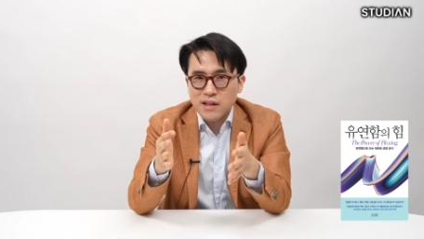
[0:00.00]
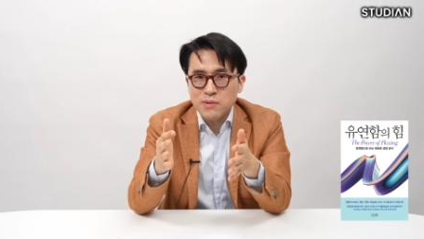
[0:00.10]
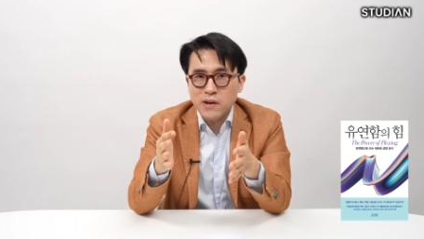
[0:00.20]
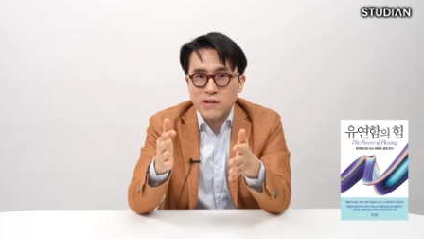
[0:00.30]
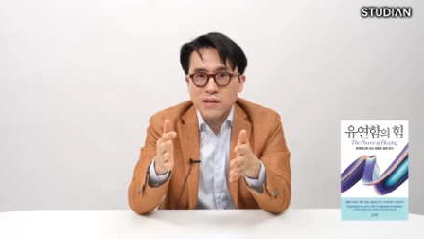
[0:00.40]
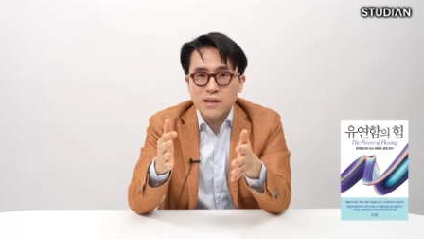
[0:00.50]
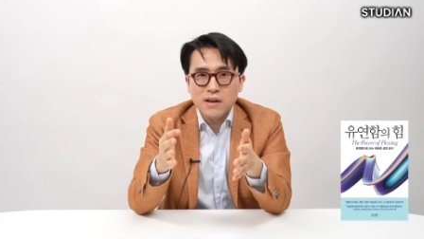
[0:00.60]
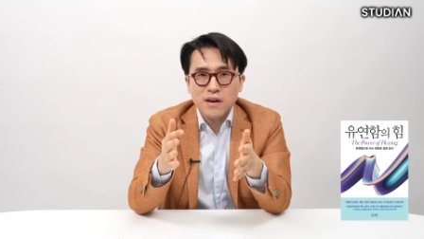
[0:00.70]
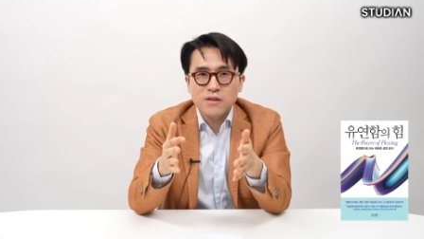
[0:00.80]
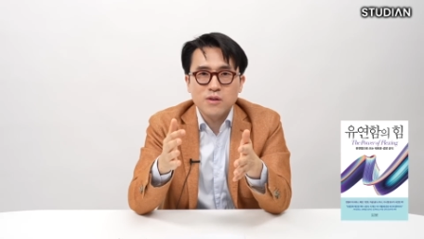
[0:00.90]
되면
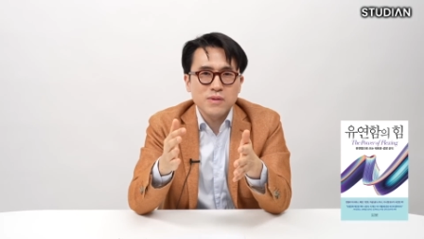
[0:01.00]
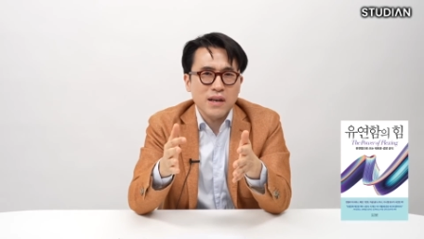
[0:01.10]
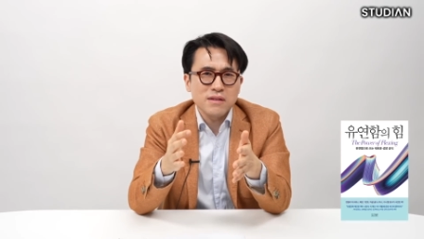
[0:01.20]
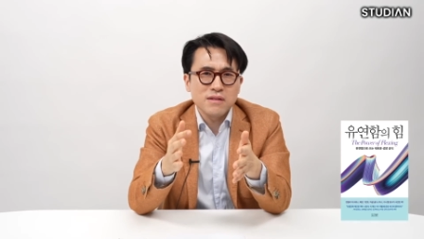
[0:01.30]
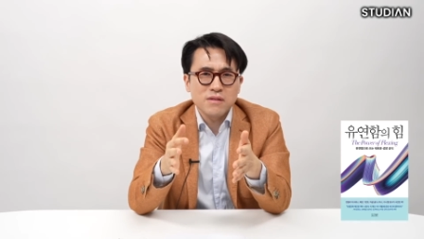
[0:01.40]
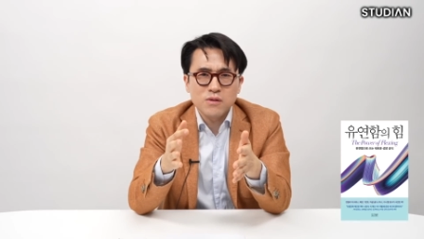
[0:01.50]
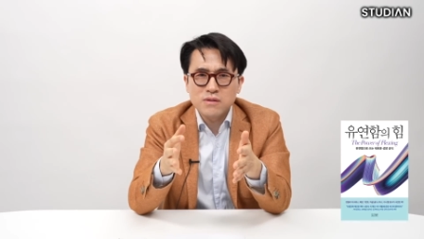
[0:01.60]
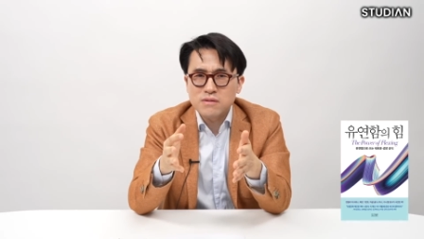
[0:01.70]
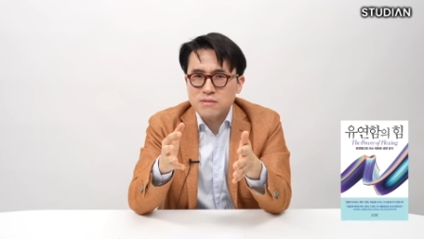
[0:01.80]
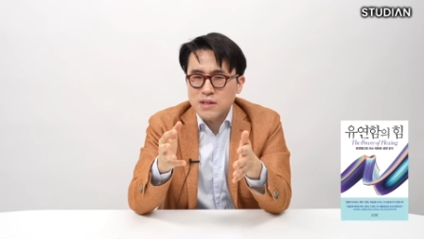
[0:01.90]
아, 그럼 나는
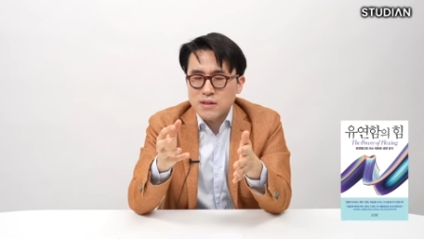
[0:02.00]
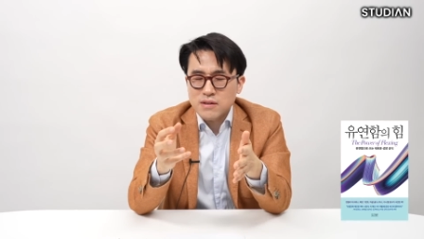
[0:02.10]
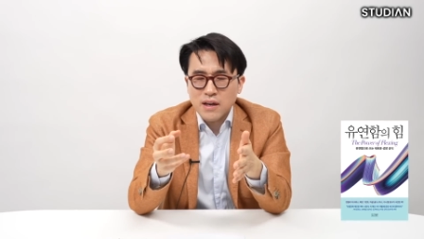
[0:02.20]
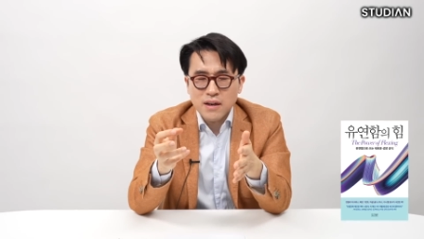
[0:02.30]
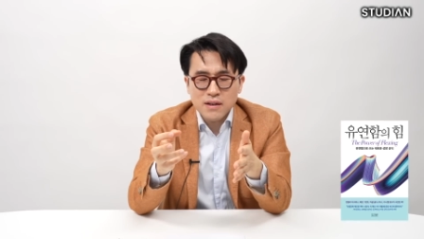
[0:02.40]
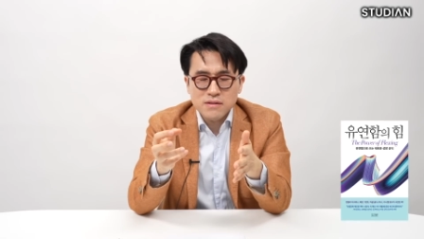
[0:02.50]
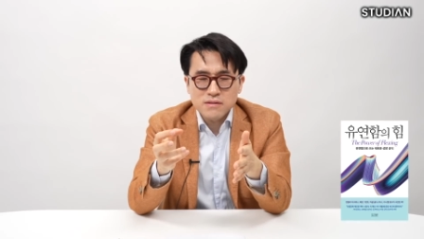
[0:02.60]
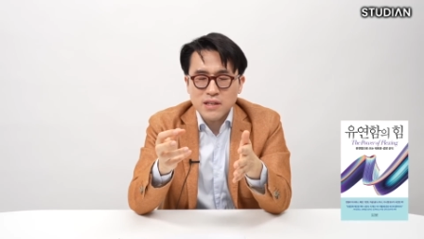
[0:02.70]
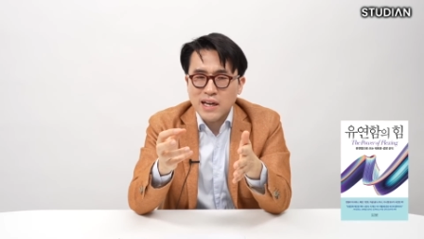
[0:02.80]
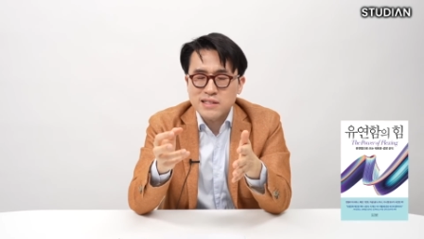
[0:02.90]
이거는 나는
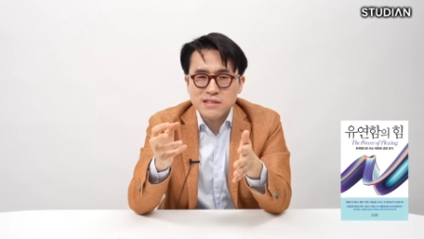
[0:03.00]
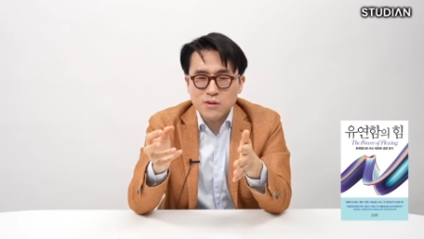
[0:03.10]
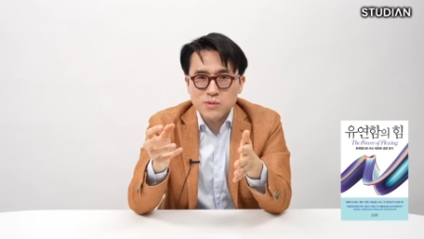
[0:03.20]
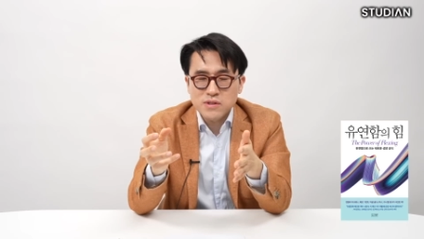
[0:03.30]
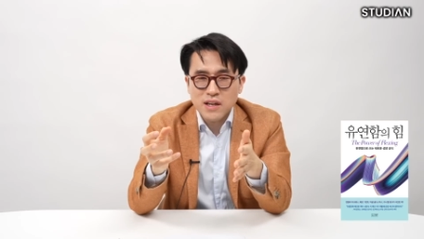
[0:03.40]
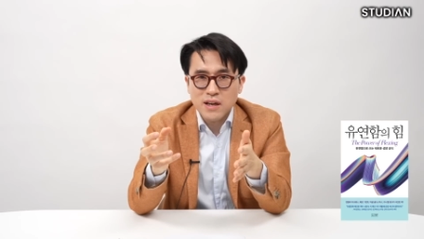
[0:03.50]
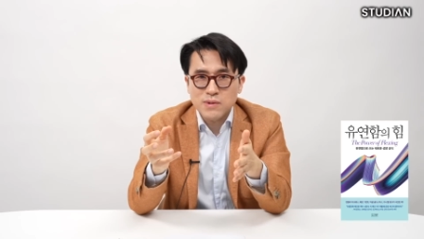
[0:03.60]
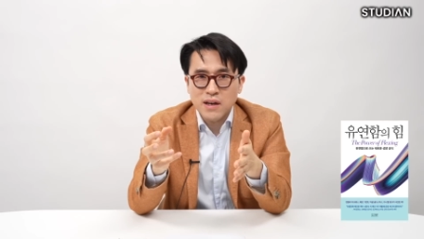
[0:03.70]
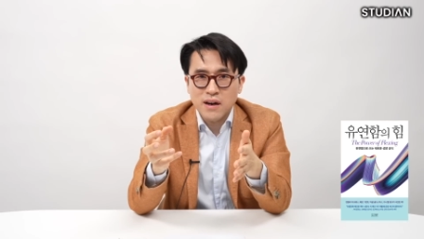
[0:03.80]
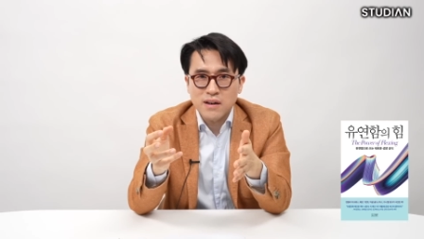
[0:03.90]
자질이 없는
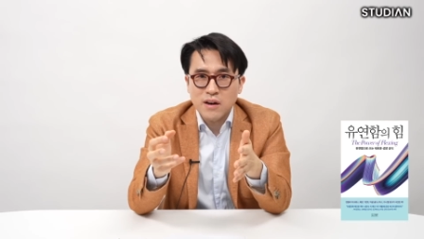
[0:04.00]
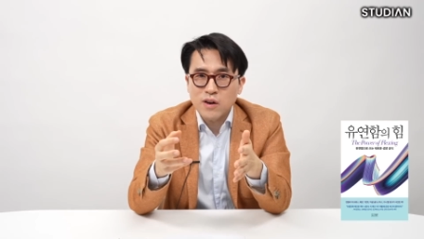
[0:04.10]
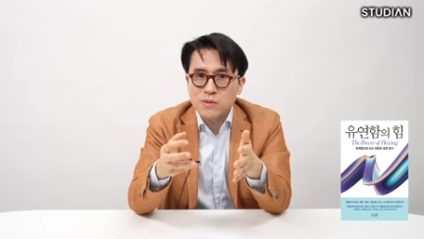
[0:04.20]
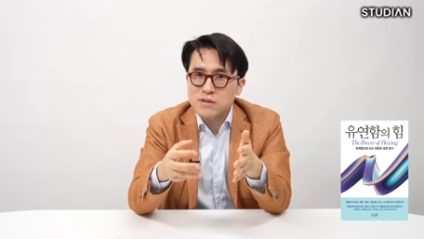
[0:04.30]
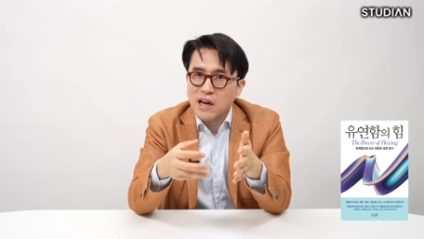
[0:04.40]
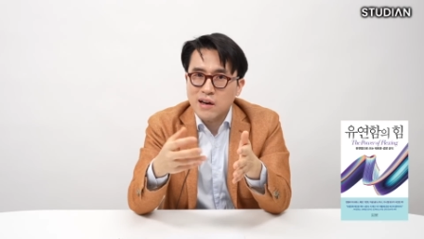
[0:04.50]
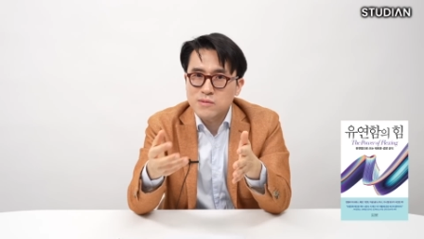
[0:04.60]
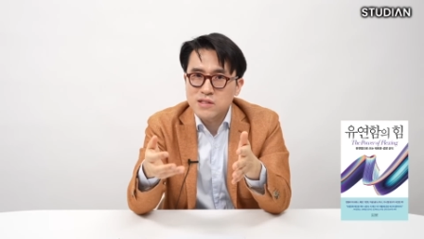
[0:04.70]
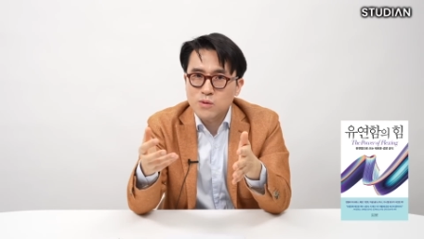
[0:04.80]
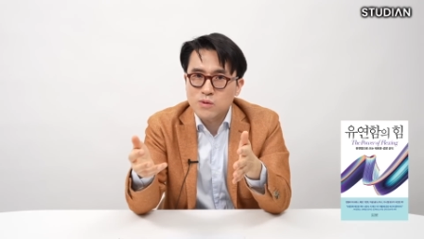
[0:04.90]
사람이야 라고 하면서 다음
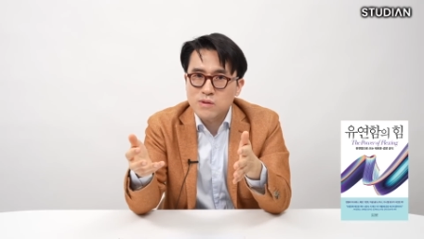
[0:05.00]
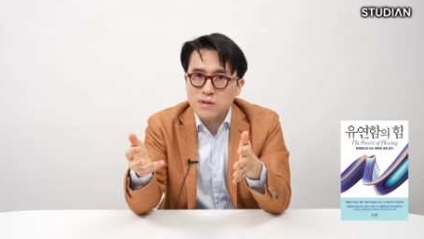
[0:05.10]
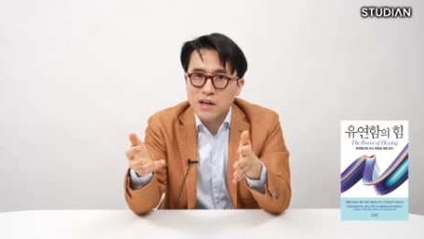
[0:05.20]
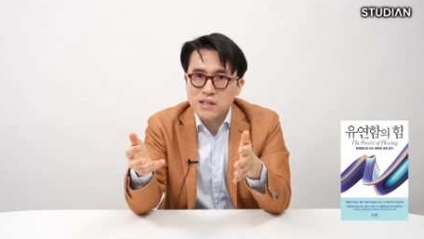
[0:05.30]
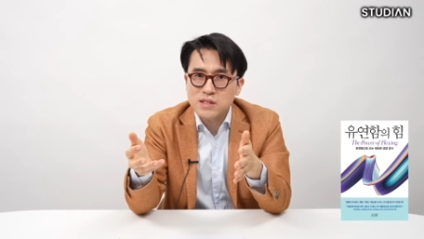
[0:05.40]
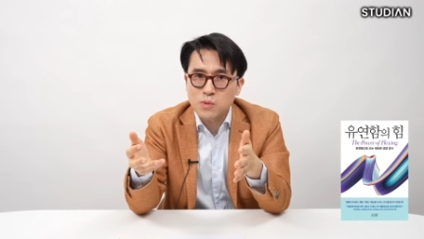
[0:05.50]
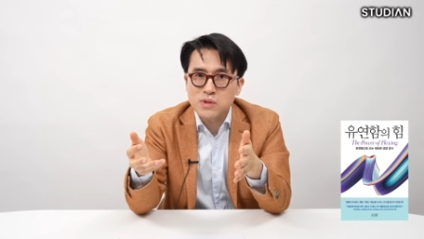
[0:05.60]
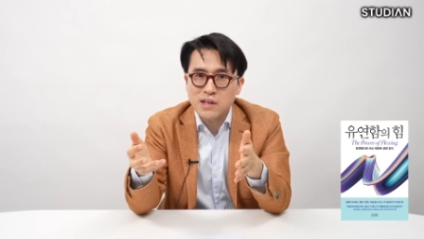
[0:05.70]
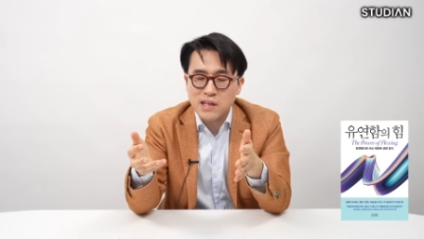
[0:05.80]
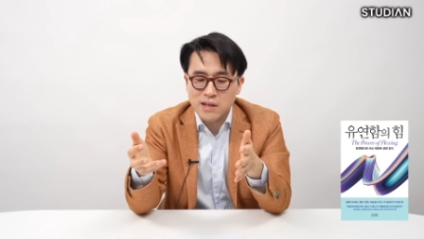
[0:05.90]
시도를 하지
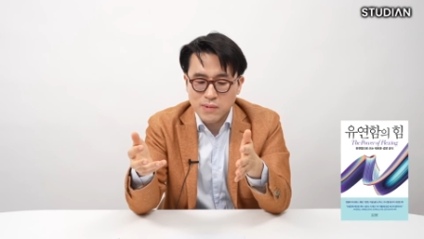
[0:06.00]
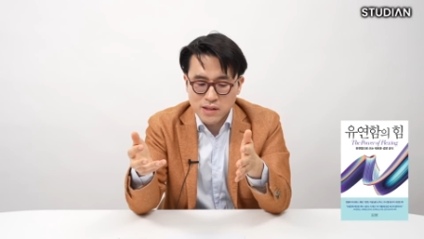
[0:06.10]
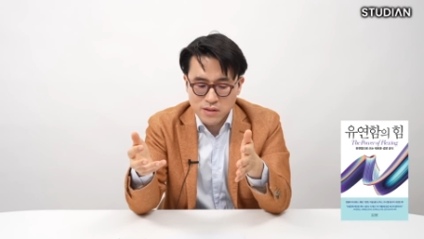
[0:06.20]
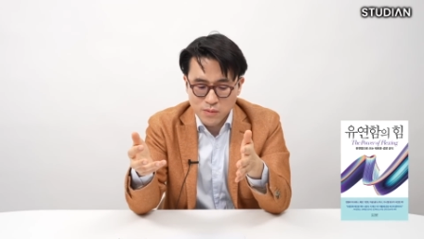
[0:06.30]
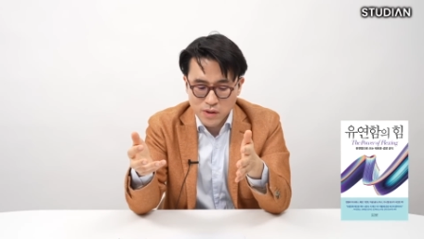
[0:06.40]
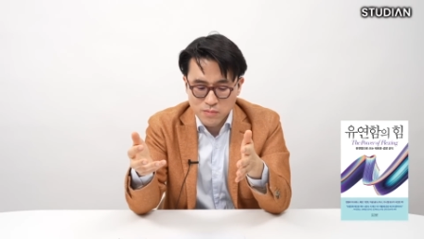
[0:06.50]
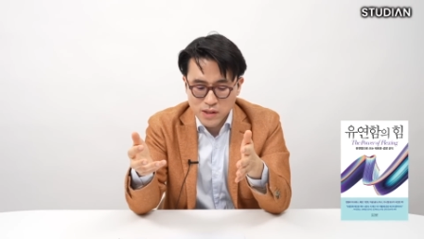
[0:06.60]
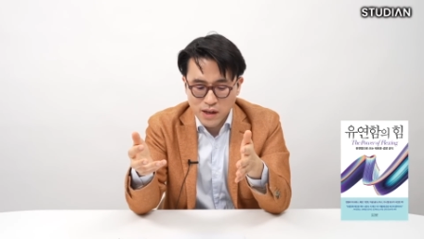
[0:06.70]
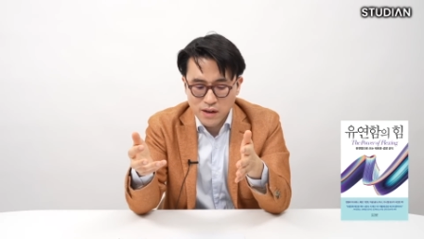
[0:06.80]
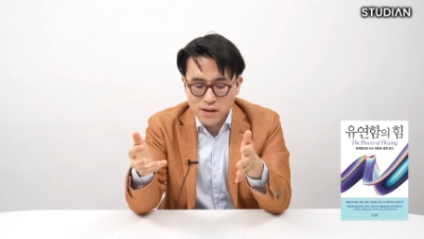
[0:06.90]
못하게 만들어
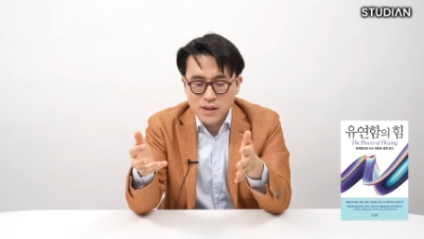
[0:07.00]
버립니다.